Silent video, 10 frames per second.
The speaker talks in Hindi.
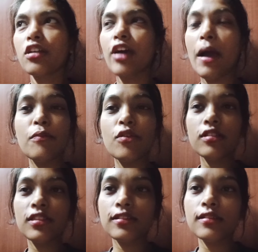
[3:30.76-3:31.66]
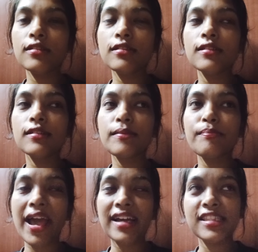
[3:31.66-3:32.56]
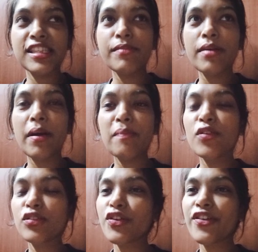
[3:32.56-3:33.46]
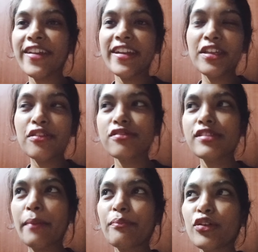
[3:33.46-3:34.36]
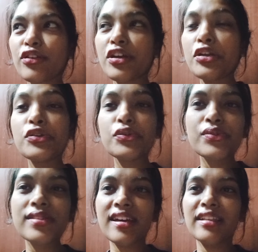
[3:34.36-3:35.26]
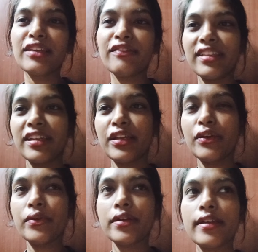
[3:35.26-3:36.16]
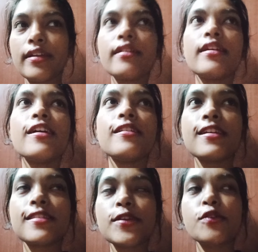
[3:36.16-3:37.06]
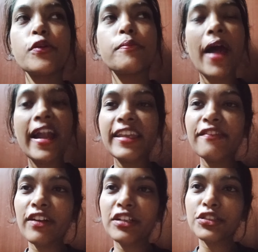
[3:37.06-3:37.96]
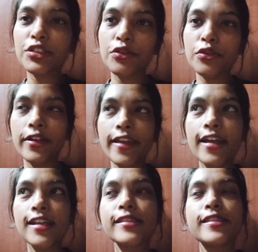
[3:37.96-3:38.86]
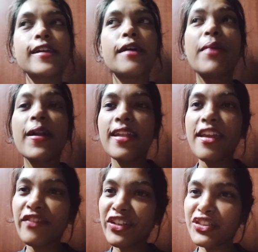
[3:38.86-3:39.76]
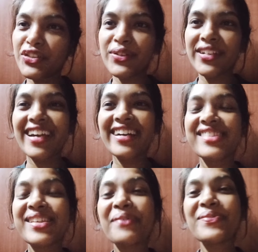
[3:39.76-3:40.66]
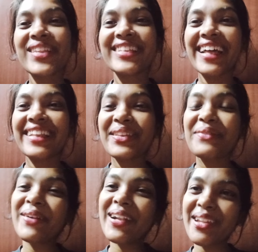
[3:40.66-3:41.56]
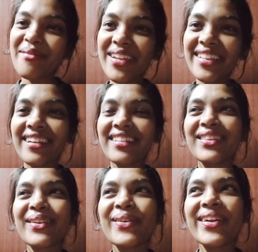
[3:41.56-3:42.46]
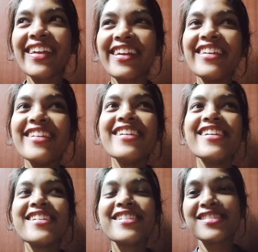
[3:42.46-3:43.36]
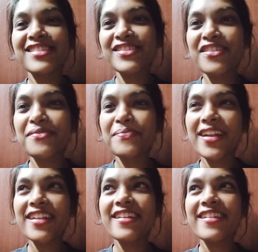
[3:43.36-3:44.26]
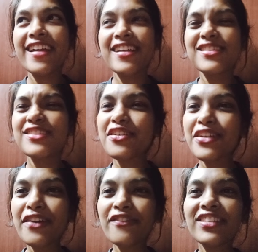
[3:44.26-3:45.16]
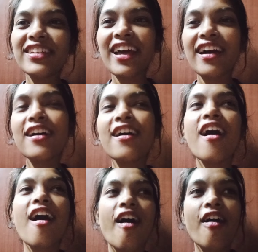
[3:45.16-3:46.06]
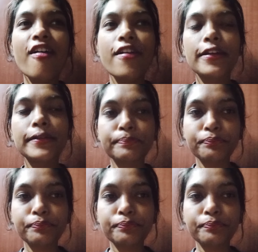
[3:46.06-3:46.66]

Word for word: तो हम लोग तो मैक्सिमम हम लोग तो रेडी रोज़ आप लोग यूज़ करते हुए देखे होंगे जैसे कोई पार्टी फंक्शन हो गया किसी का बर्थडे विश हो गया सबसे ज़्यादा तो बर्थडे में ही दिखते होंगे किसी को बर्थडे या किसी को गिफ्ट देना और